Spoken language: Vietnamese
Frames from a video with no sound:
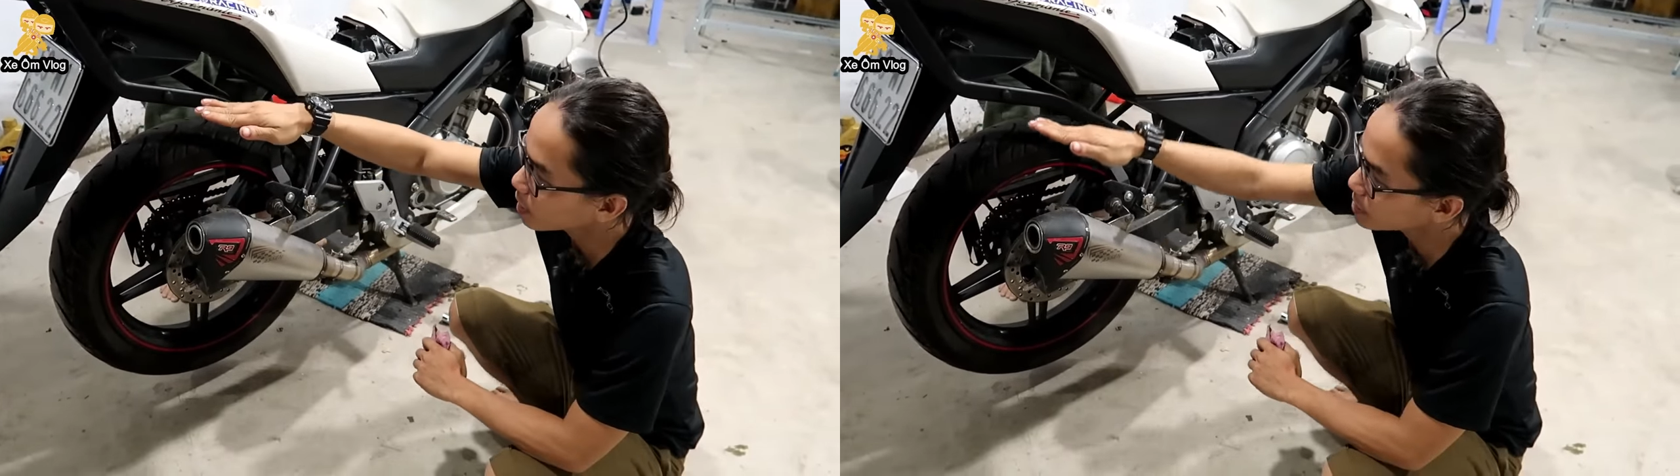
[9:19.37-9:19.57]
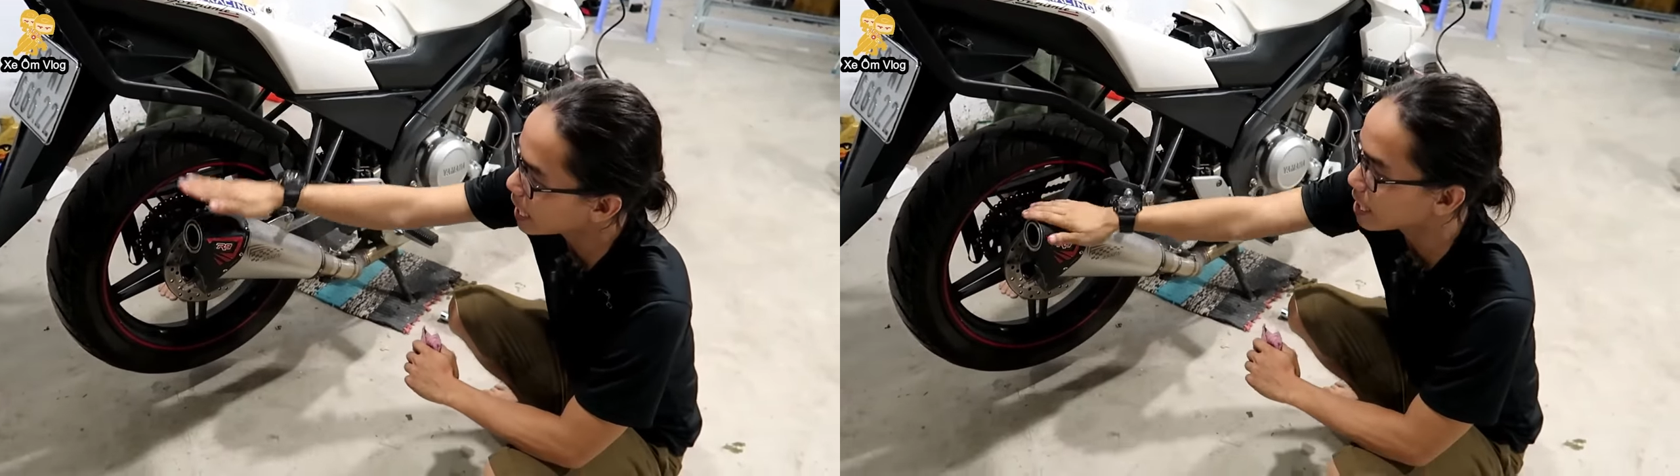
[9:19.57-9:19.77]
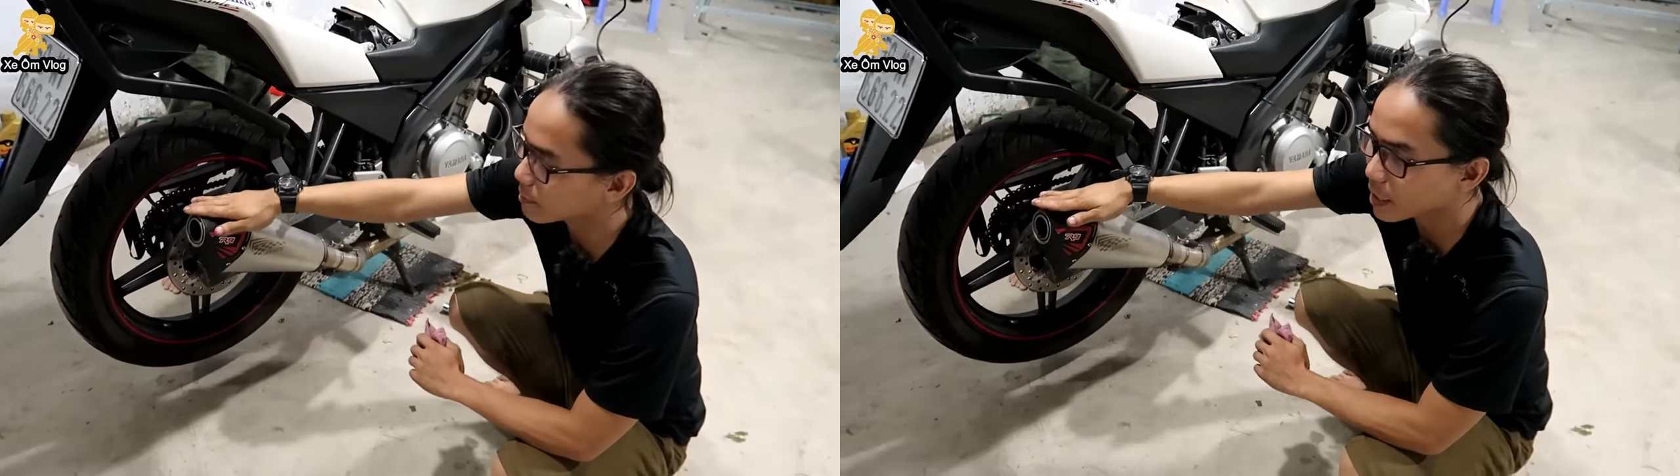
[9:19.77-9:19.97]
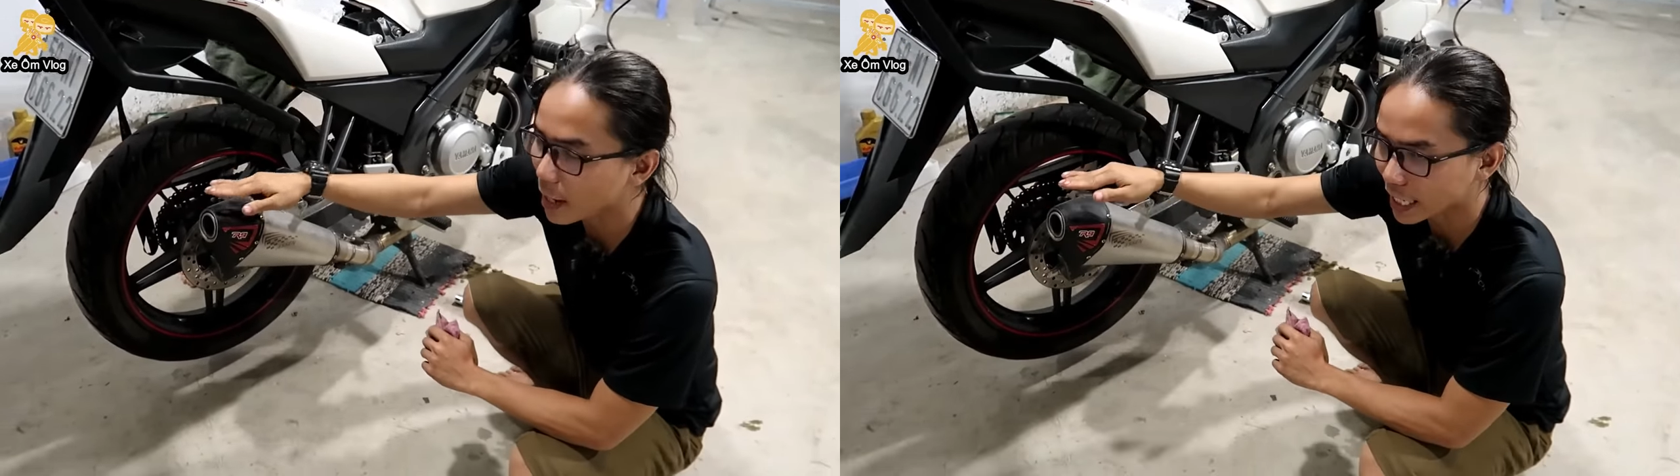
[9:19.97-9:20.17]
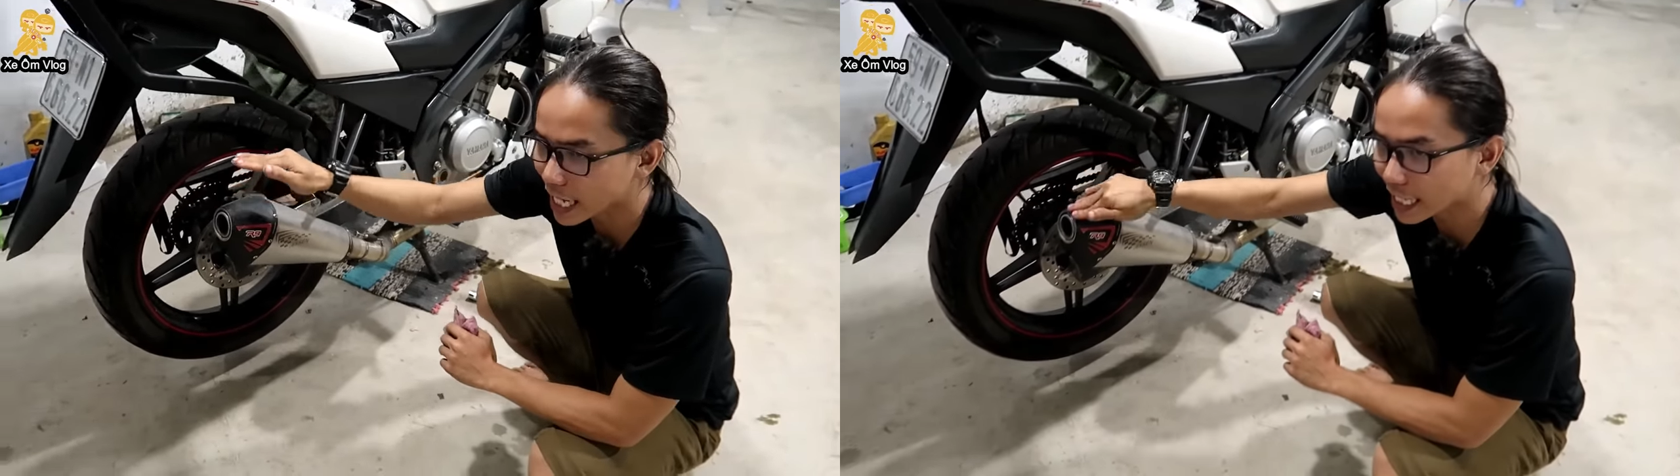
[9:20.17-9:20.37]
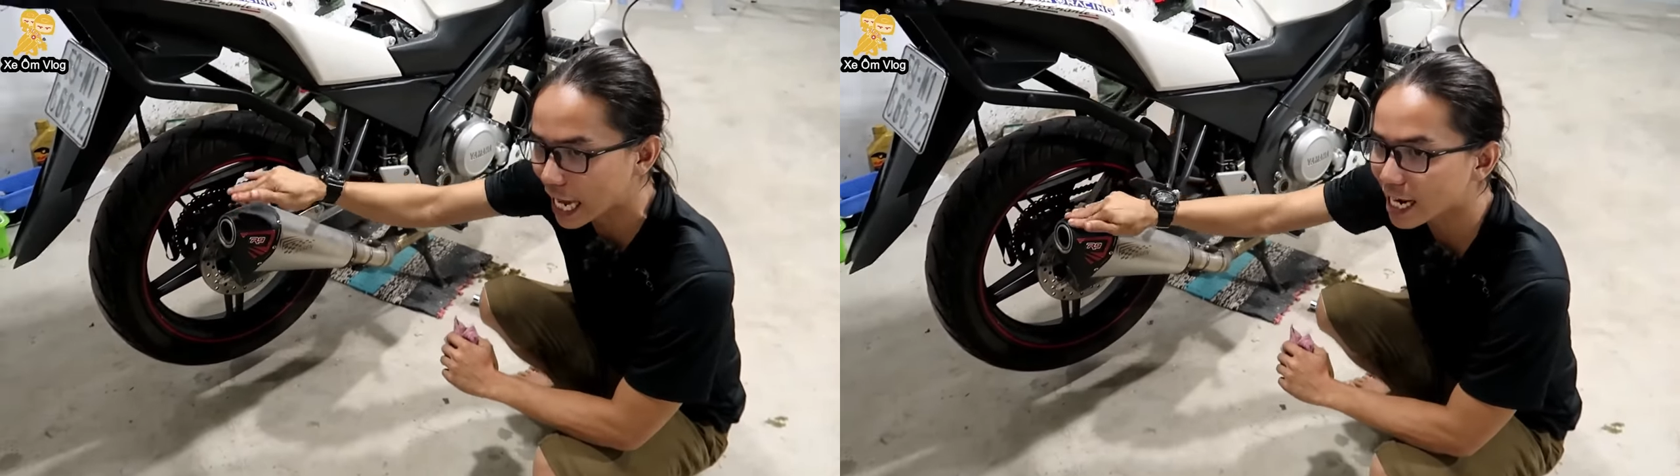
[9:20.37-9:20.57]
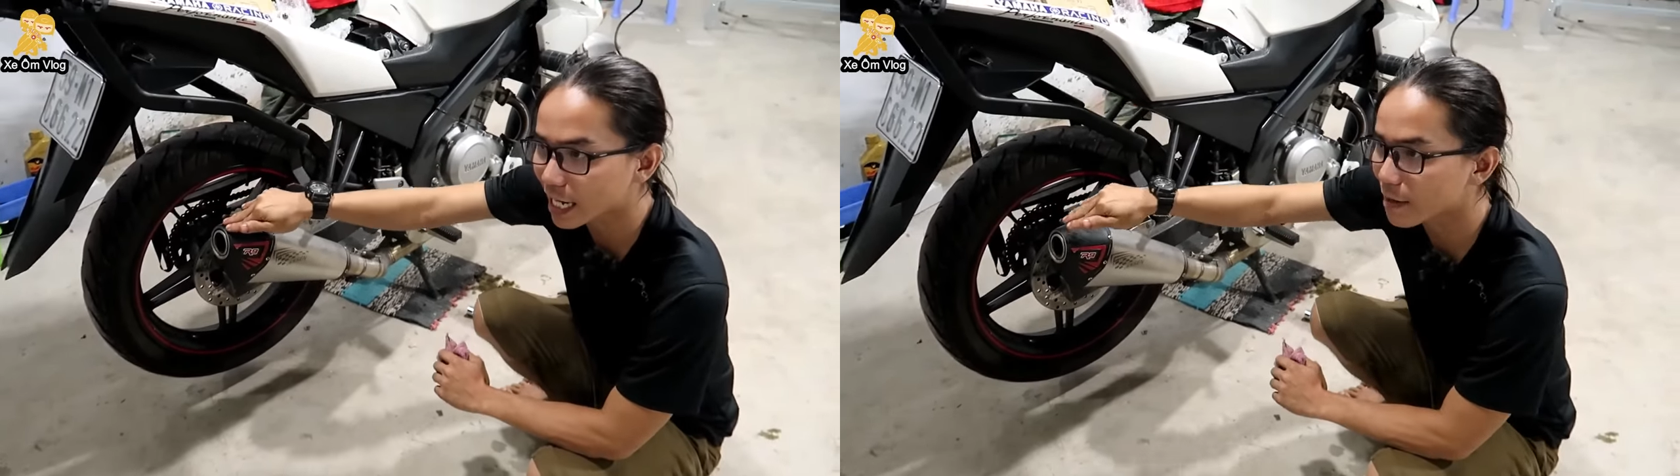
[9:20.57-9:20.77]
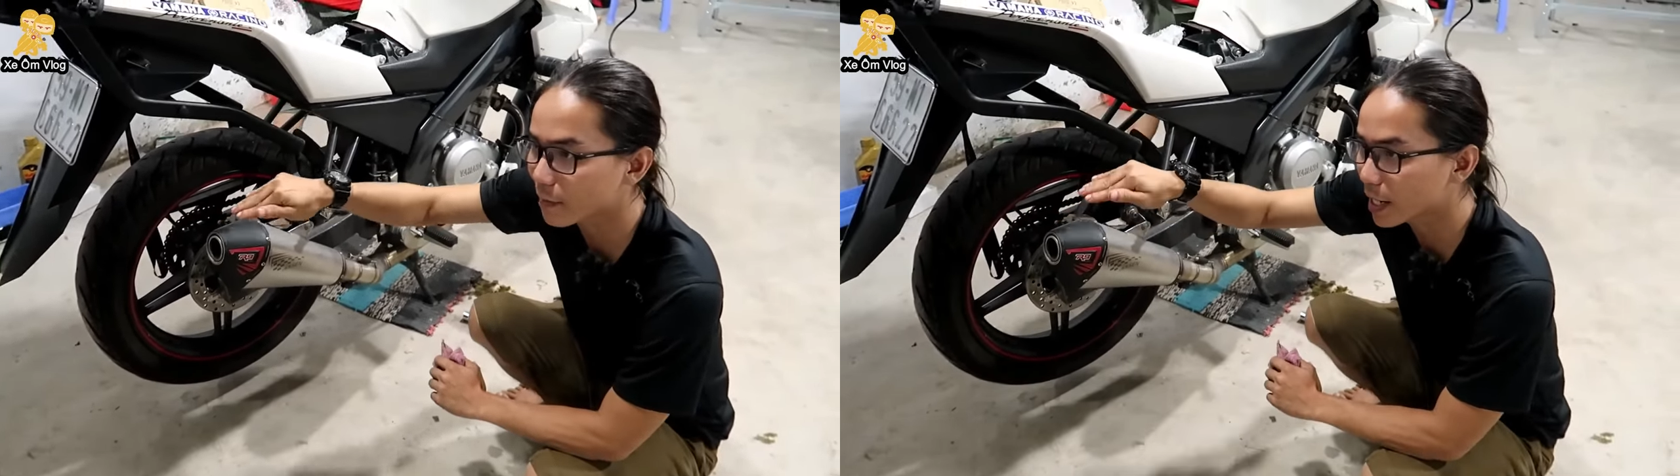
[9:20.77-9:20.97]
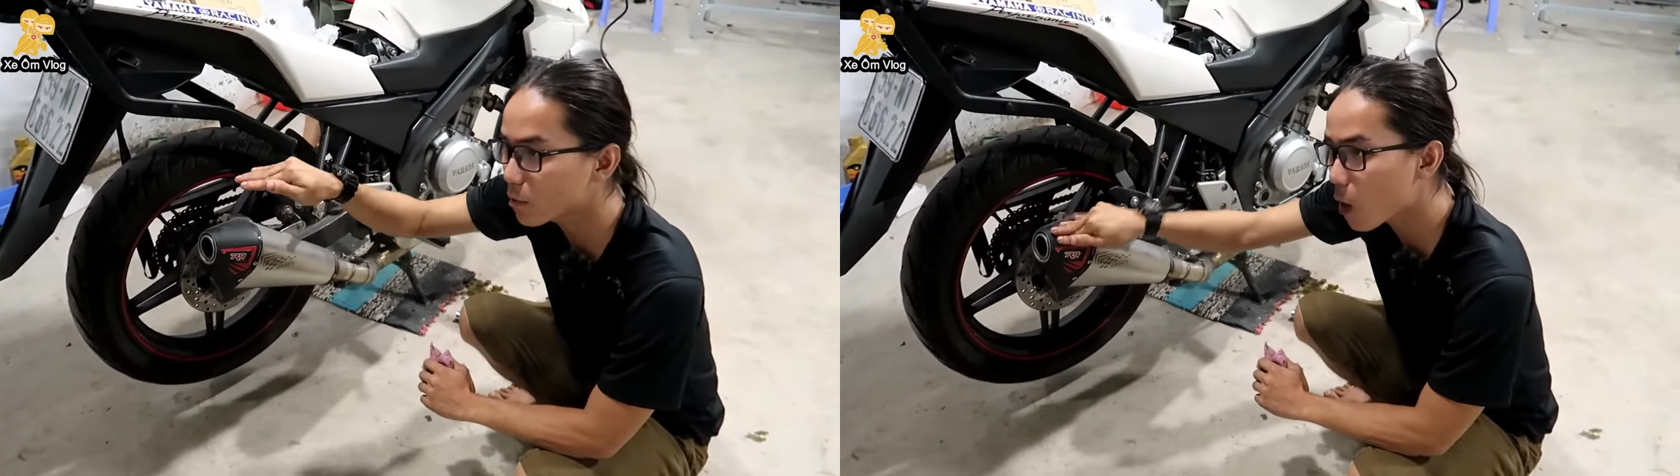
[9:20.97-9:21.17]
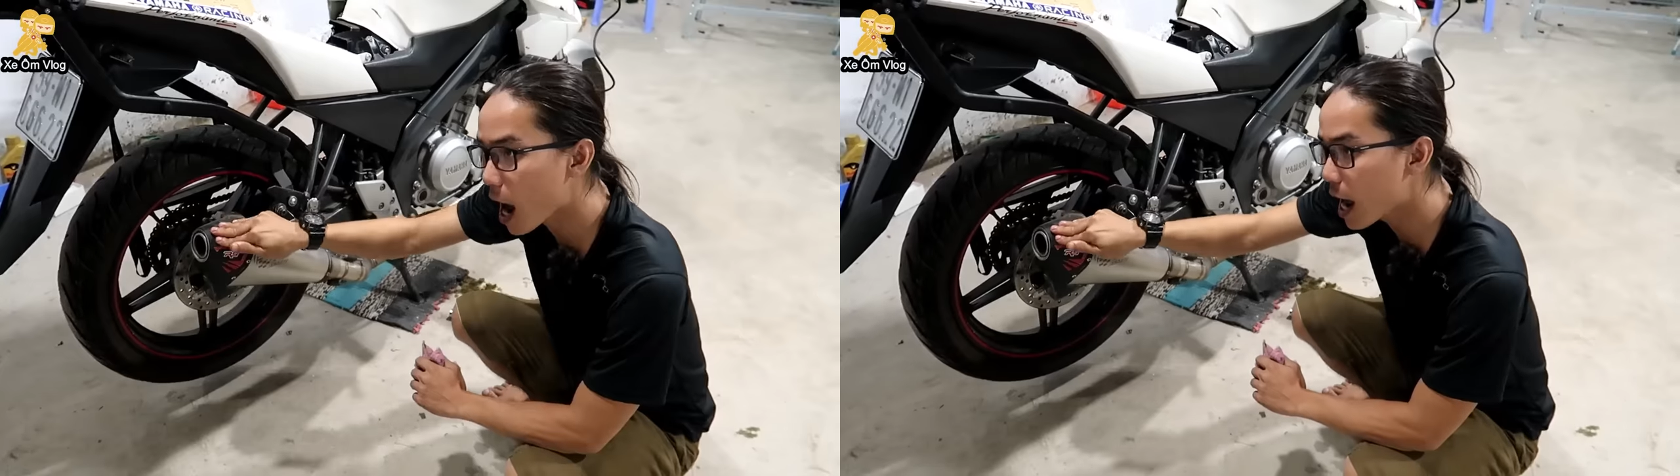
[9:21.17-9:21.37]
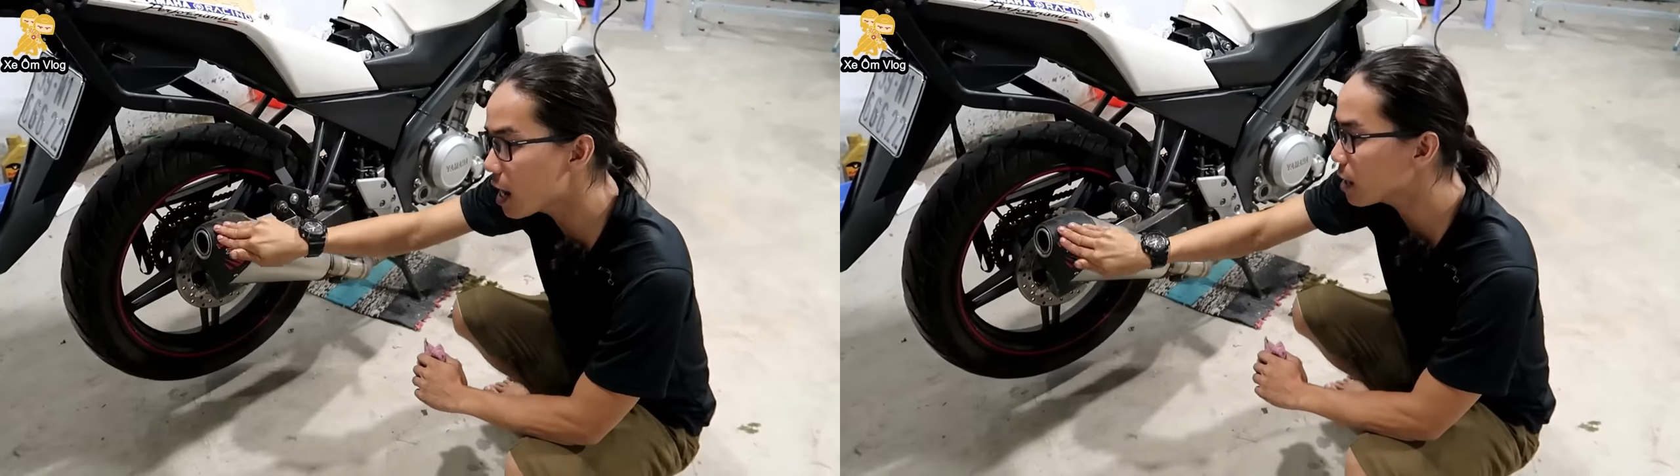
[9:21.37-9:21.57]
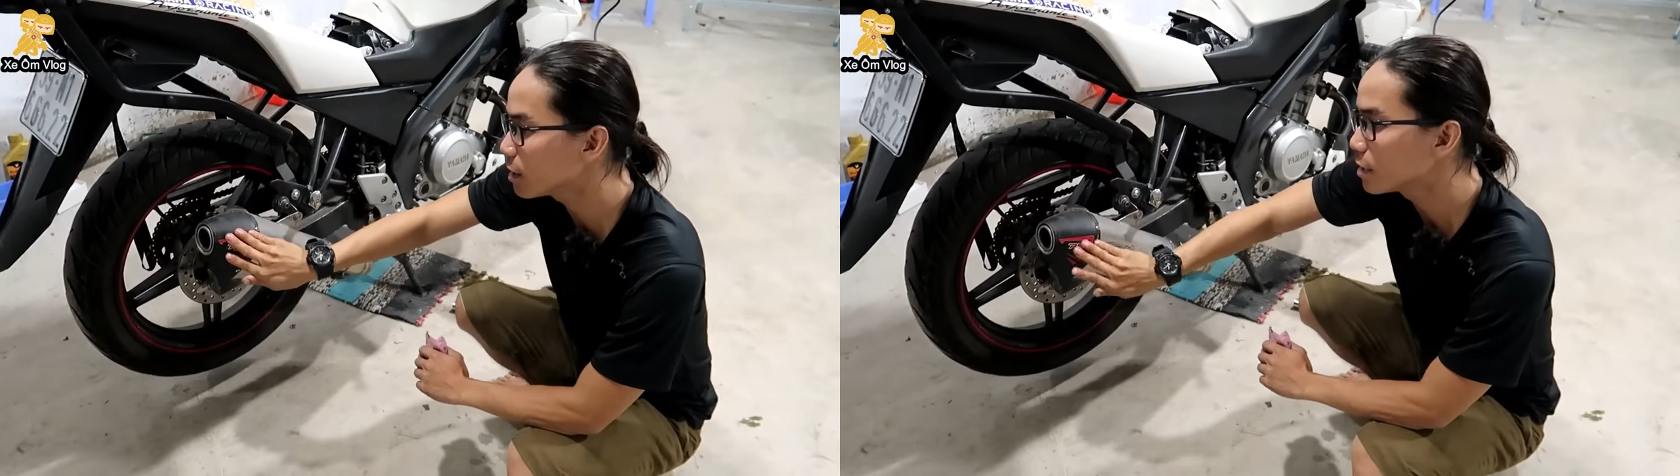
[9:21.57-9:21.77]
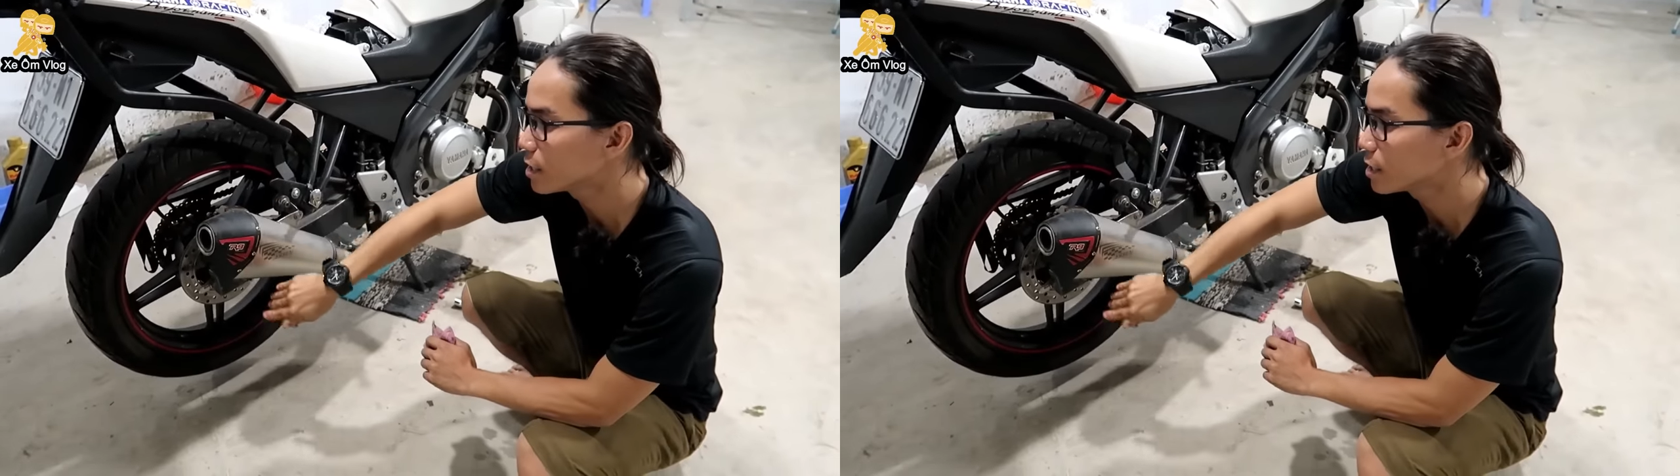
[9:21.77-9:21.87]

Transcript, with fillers: xe các bạn chắc chắn là khi mà đi qua á